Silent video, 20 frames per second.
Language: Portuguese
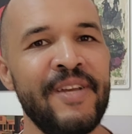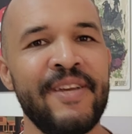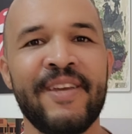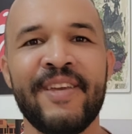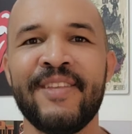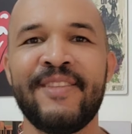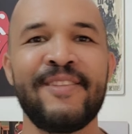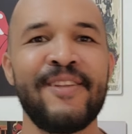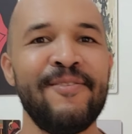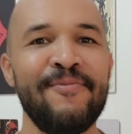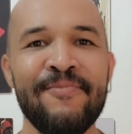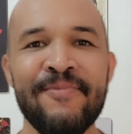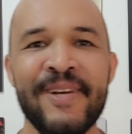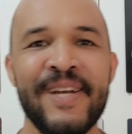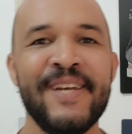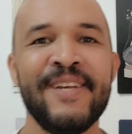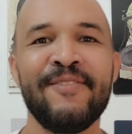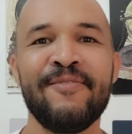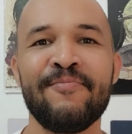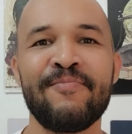Então,
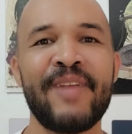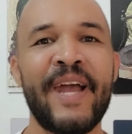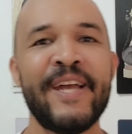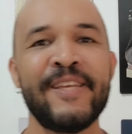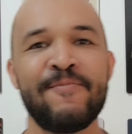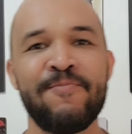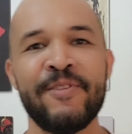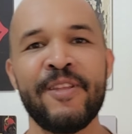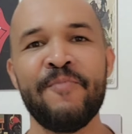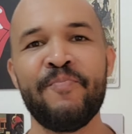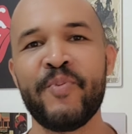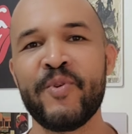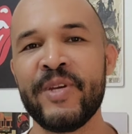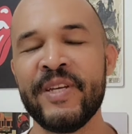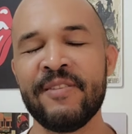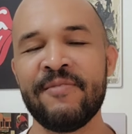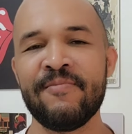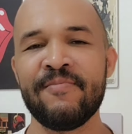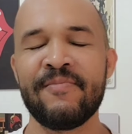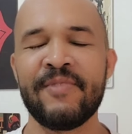não tá respondendo. Por
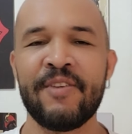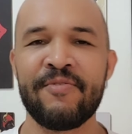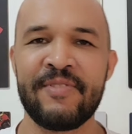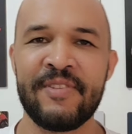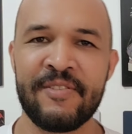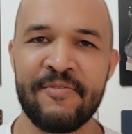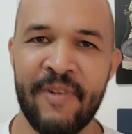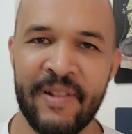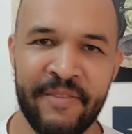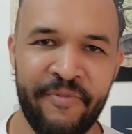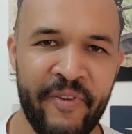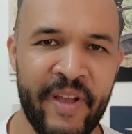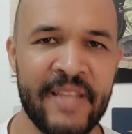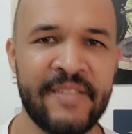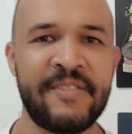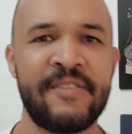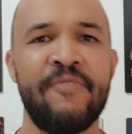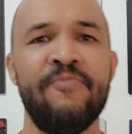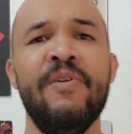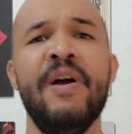isso, deu
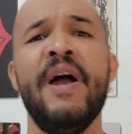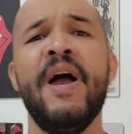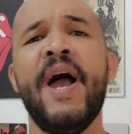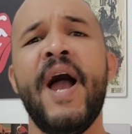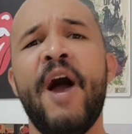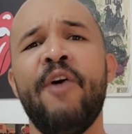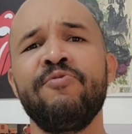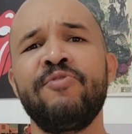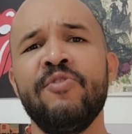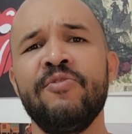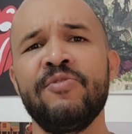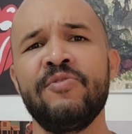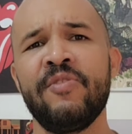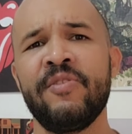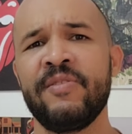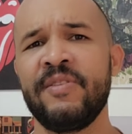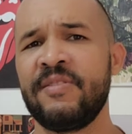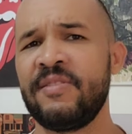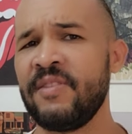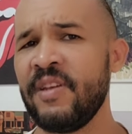desqualificação ao John
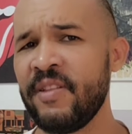Jones.